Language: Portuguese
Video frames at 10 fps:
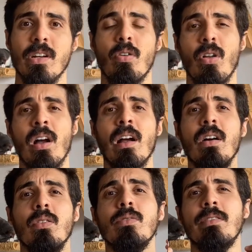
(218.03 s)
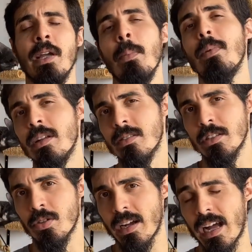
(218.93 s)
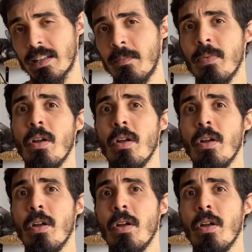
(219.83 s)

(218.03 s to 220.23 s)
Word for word: coloca o tempo dentro da jogada.